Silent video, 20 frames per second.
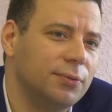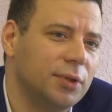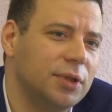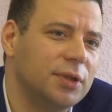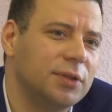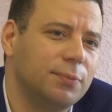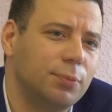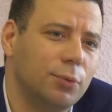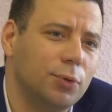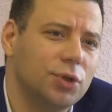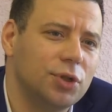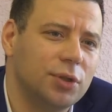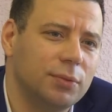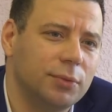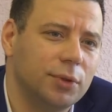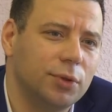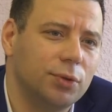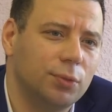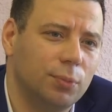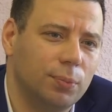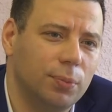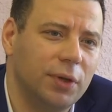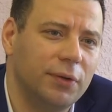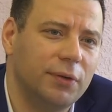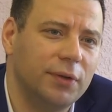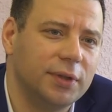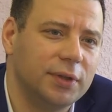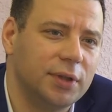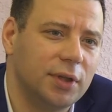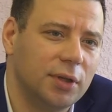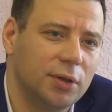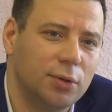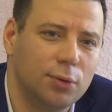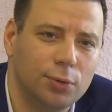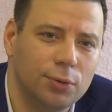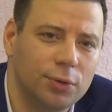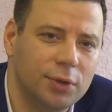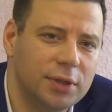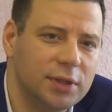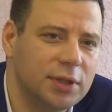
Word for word: У нас в прошлом году появился нагрудный